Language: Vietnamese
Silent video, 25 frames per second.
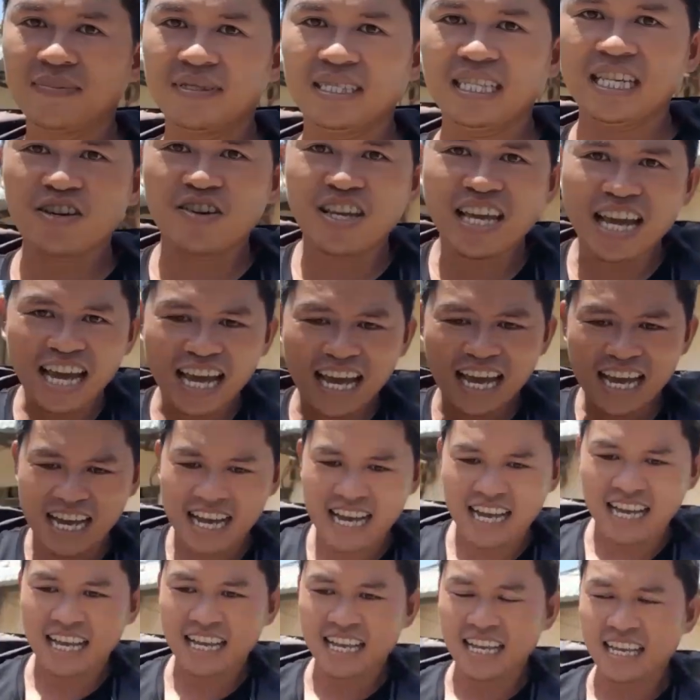đi vô nhà
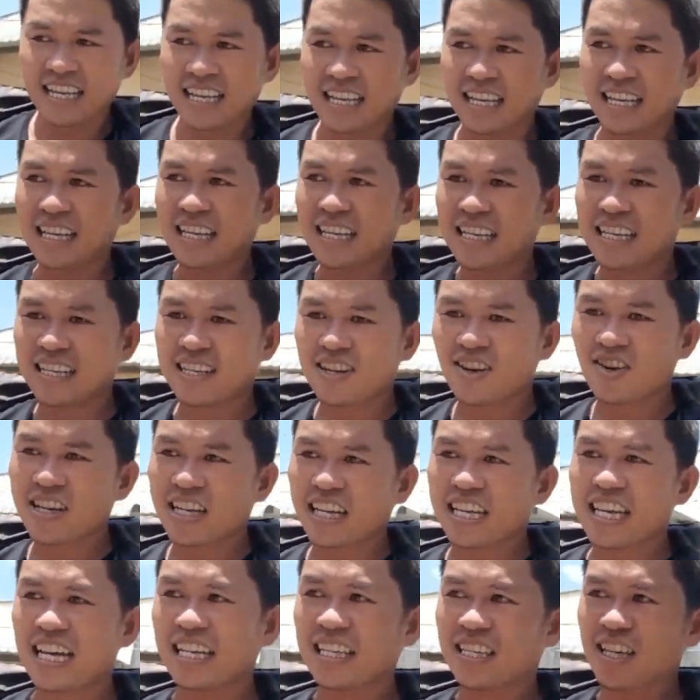coi
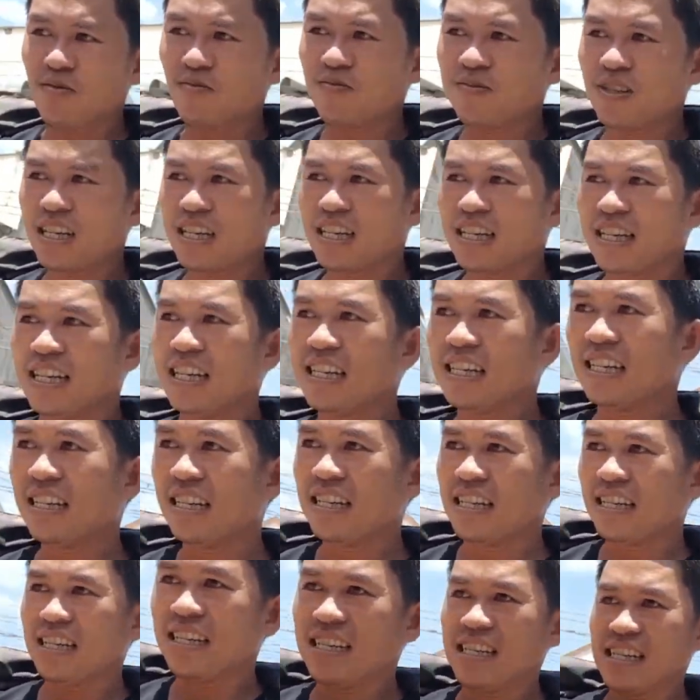cái dàn trống ờ,
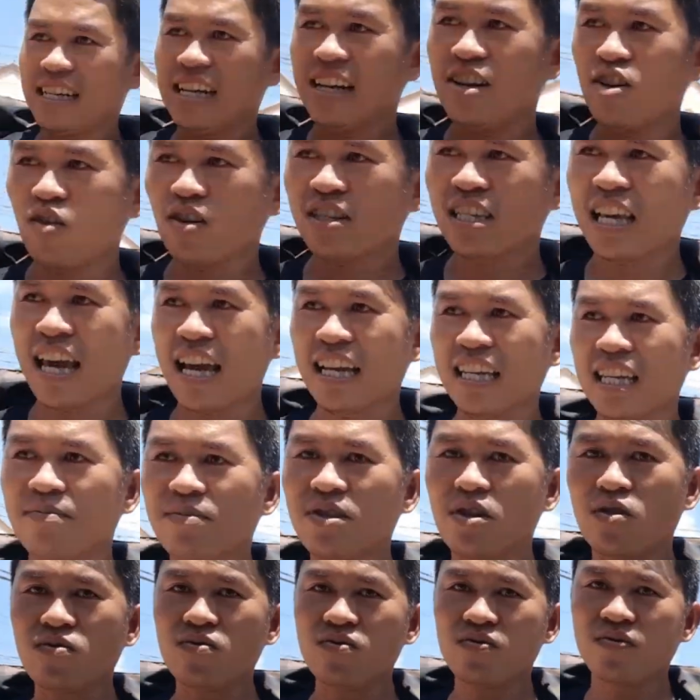ờ, để đổ sàn cho em
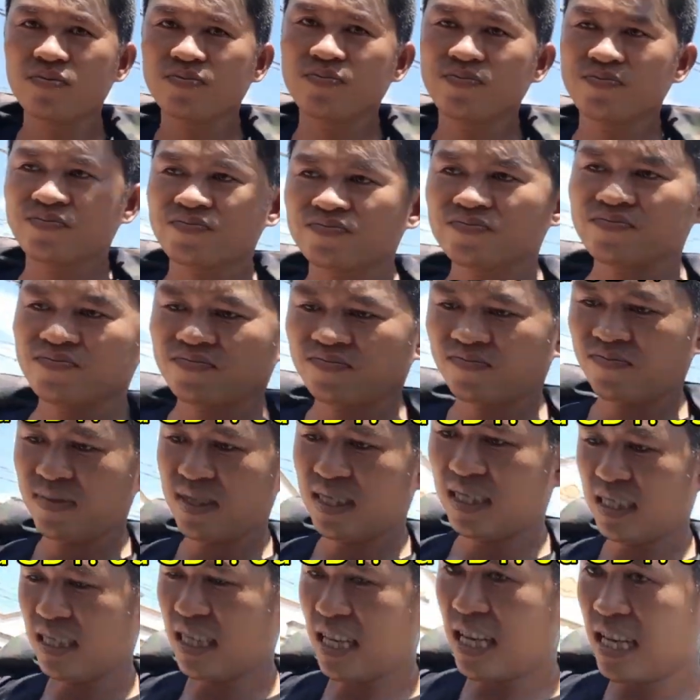tú
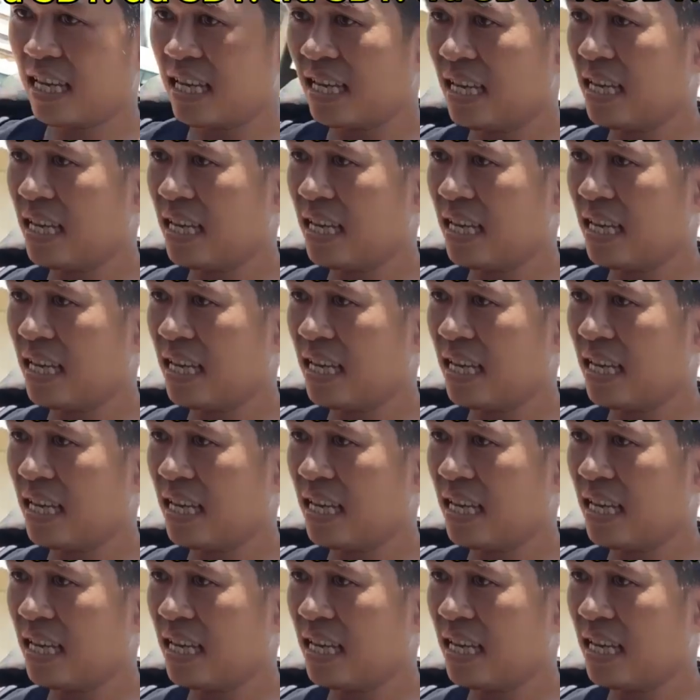đây